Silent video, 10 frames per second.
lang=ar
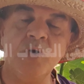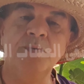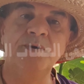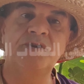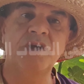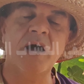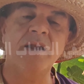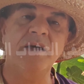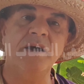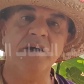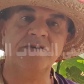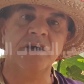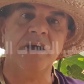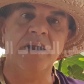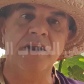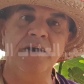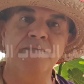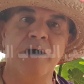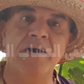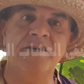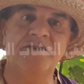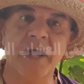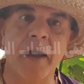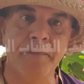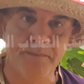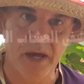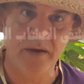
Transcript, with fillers: وبالتالي يحصل على الحماية التامة